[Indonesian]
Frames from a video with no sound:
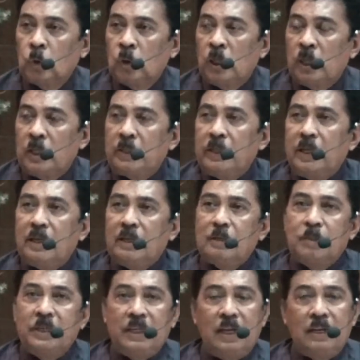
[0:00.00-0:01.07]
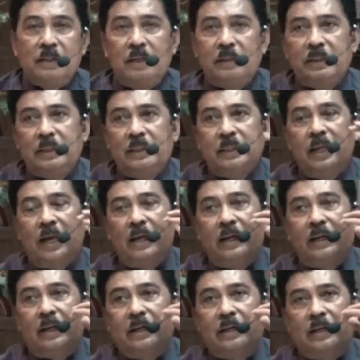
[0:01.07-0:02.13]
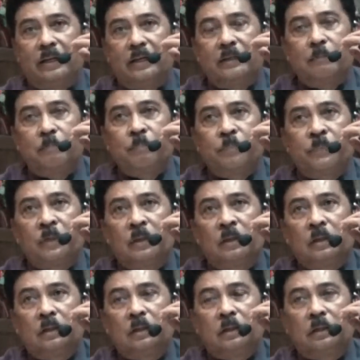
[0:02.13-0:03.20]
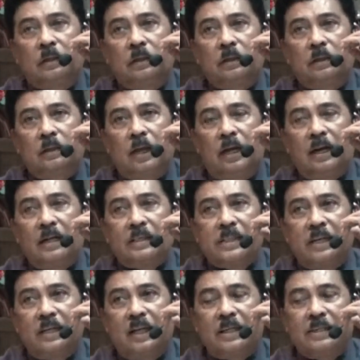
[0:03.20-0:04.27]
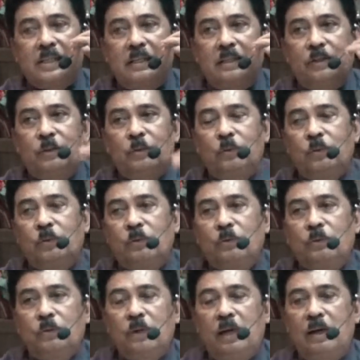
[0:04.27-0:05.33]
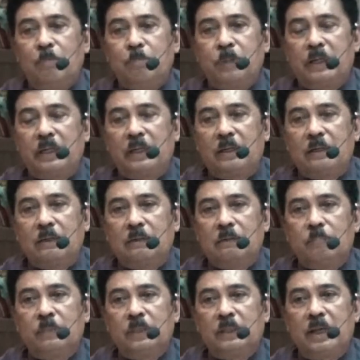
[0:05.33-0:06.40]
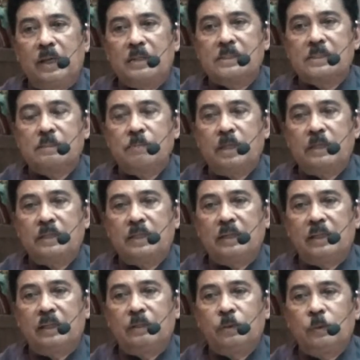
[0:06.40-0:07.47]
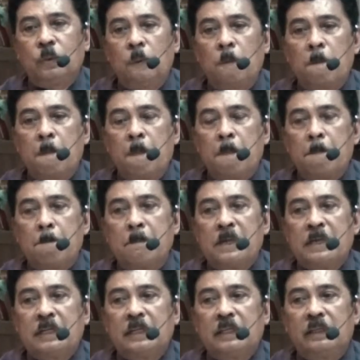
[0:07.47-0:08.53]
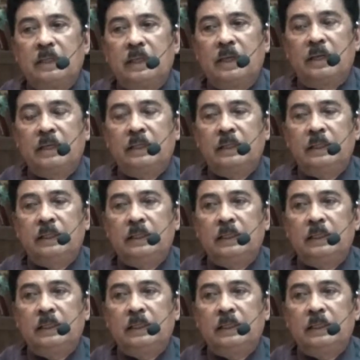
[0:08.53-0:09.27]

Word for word: Ya kebanyakan di daerah ya eh, alasan-alasan eh, itu apa yang mendas biasanya itu mengenai